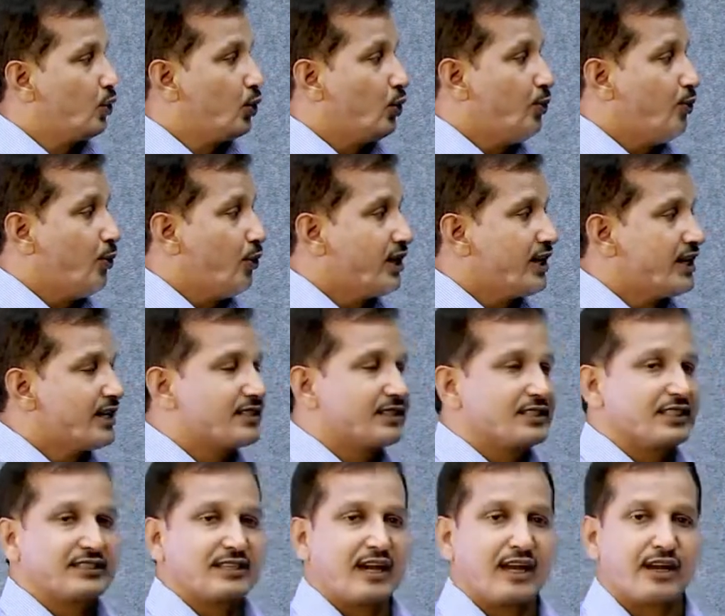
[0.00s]
উপরের
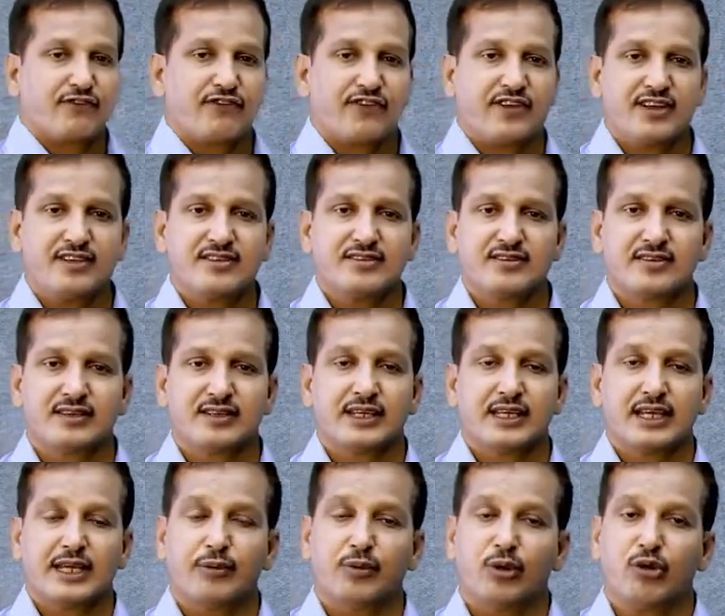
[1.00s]
যে সারফেস
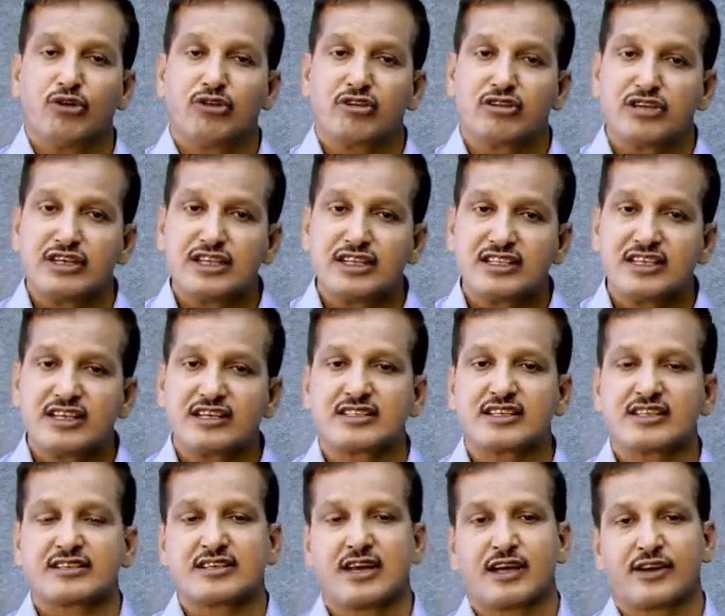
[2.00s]
এবং নিচের
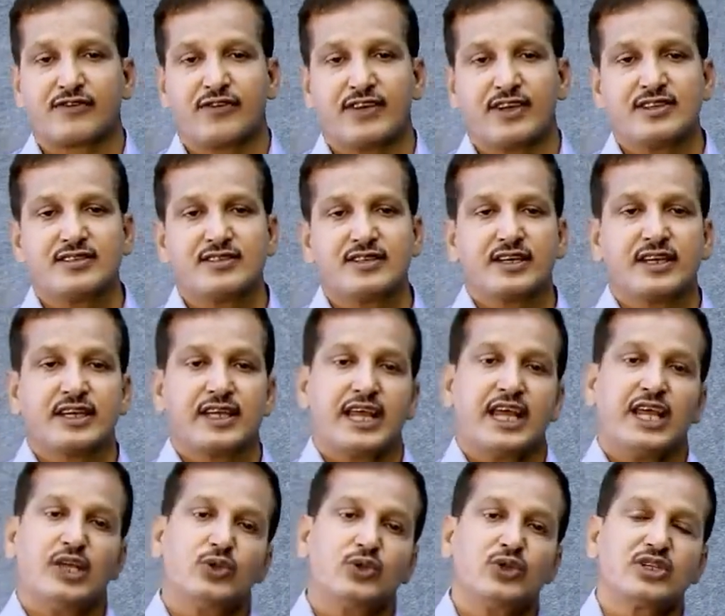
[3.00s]
যে সারফেস
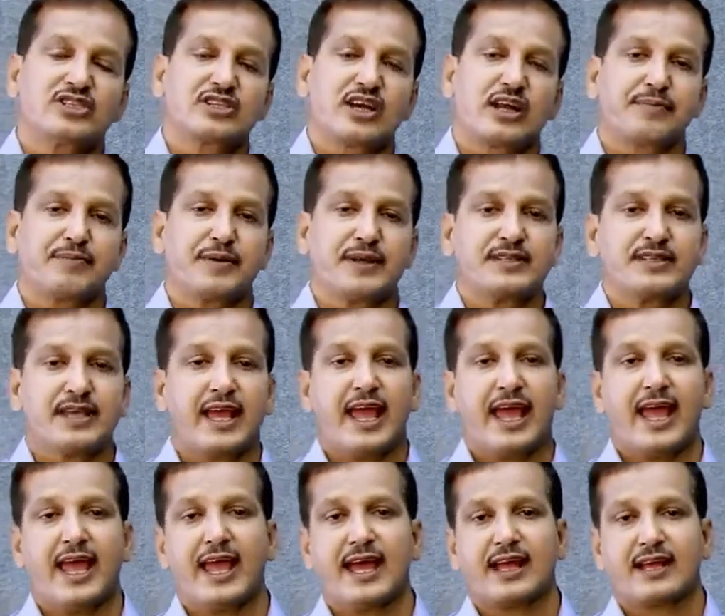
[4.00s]
এই দুটি সারফেস
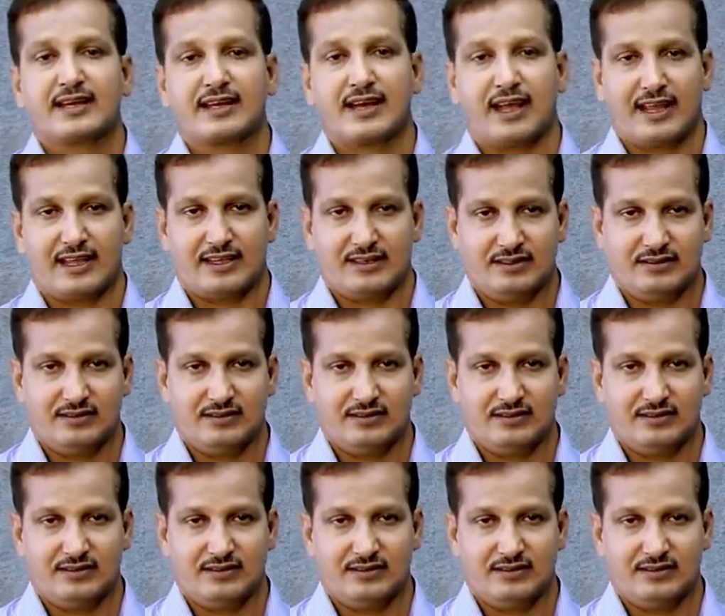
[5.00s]
এক নাই